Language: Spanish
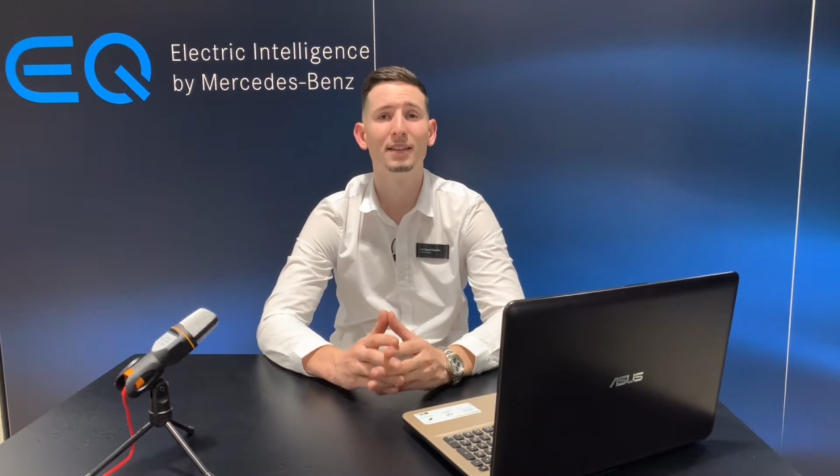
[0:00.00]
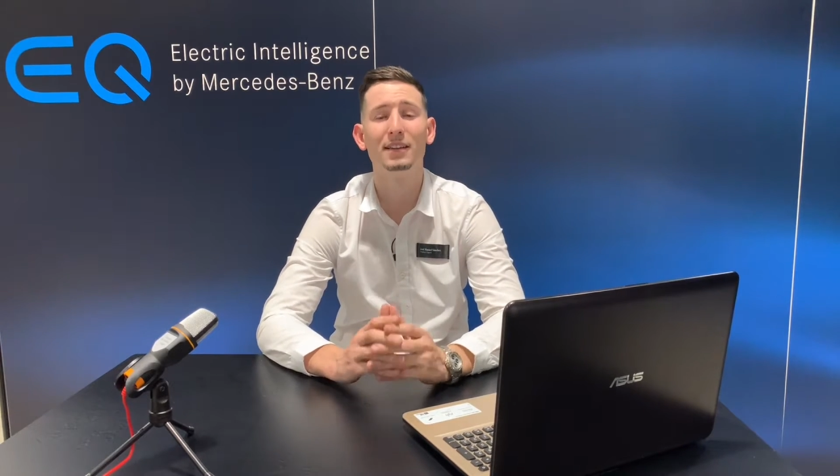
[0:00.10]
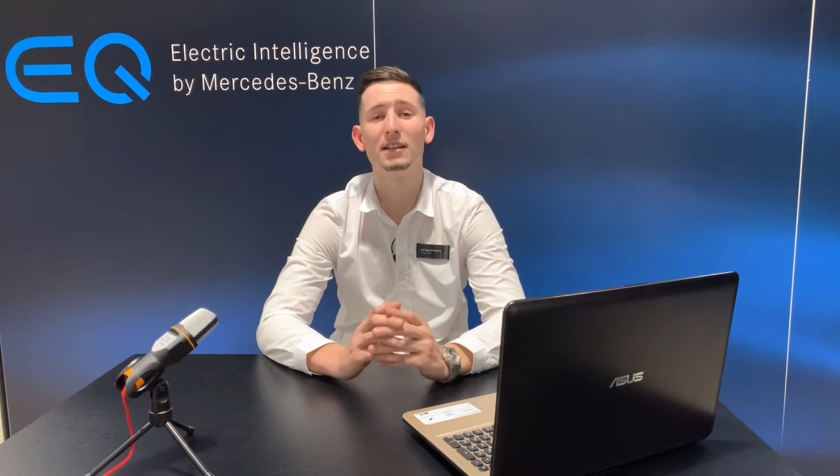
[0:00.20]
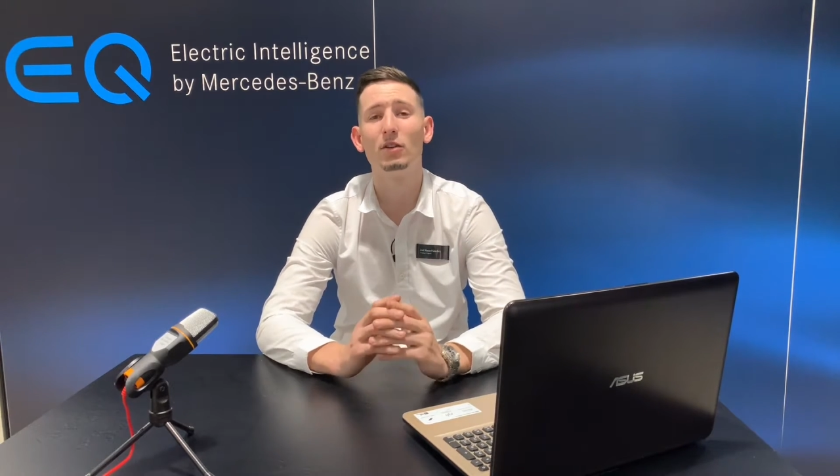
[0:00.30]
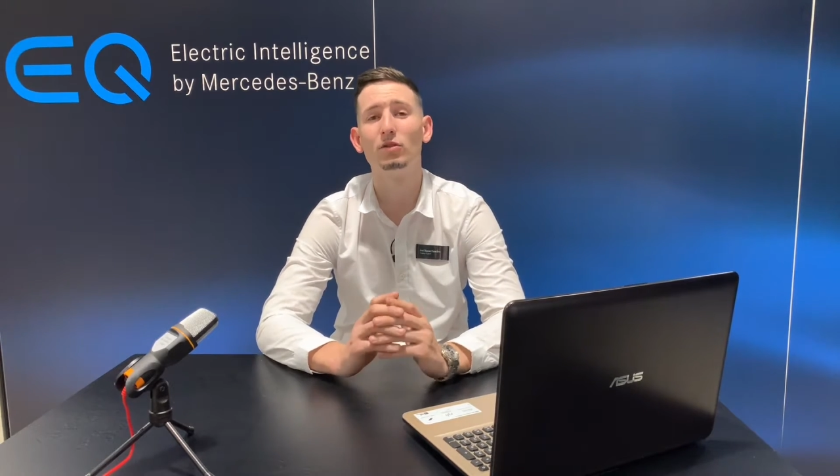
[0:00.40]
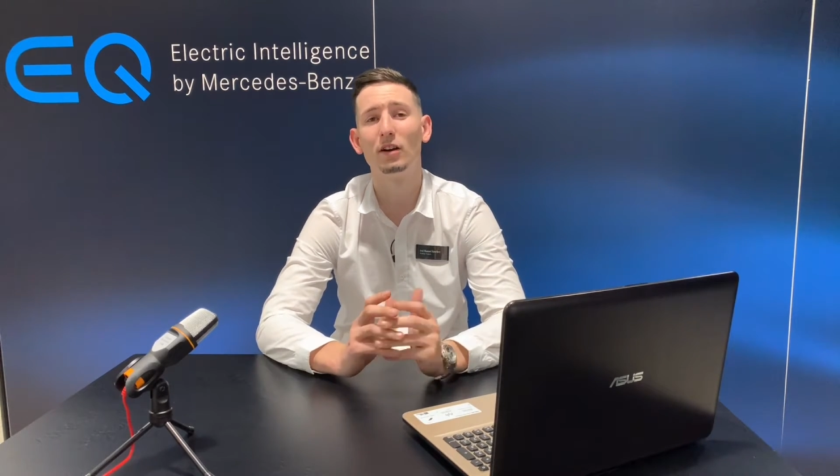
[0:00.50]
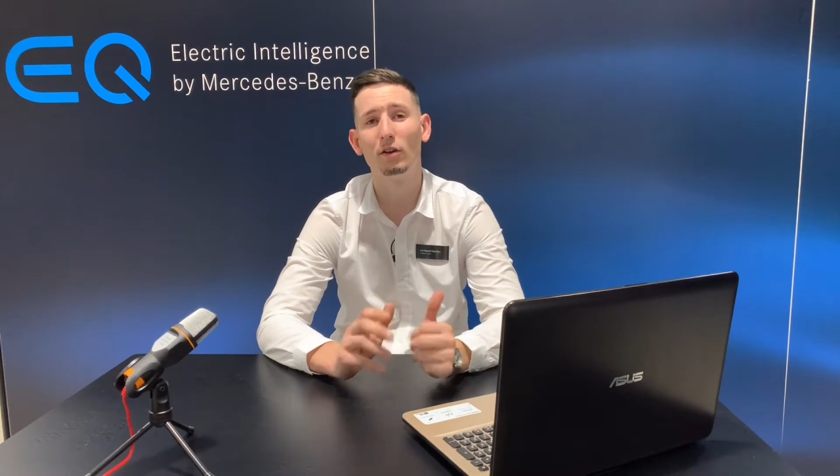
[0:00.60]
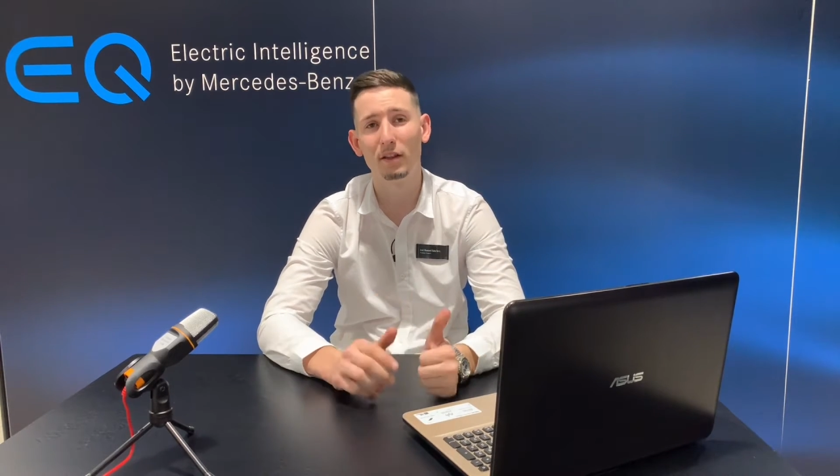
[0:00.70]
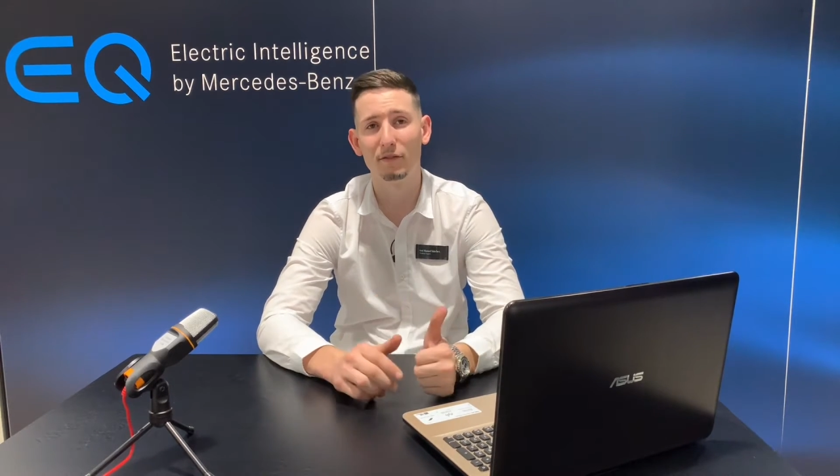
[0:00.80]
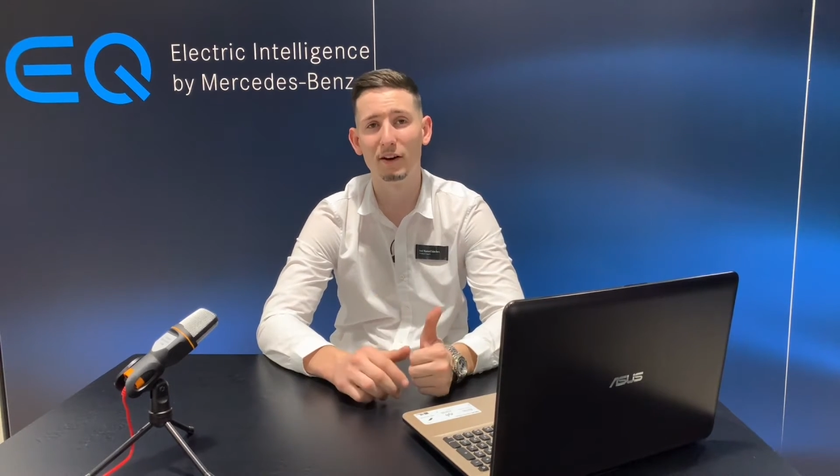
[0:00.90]
desde
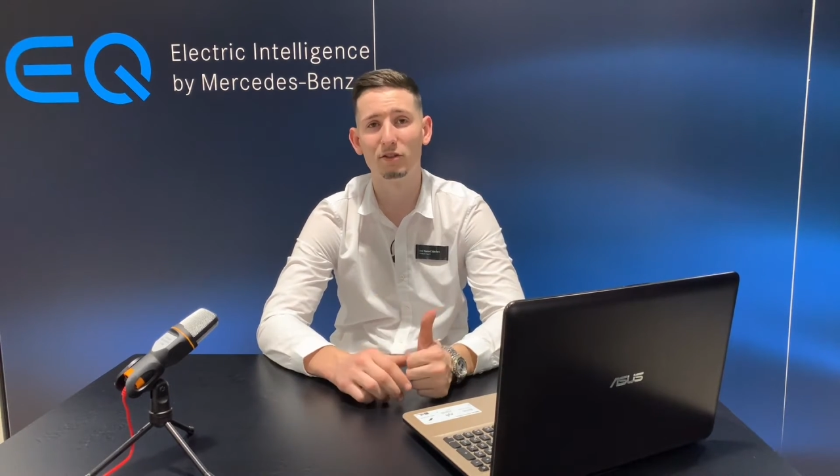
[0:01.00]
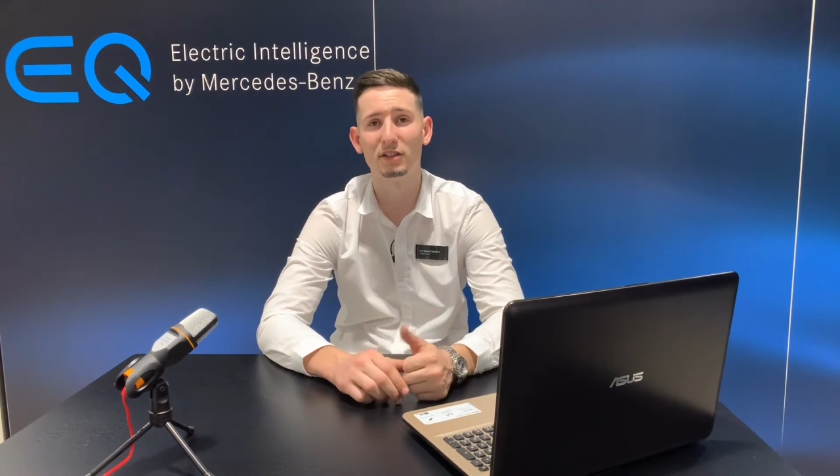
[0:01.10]
controlador de frenos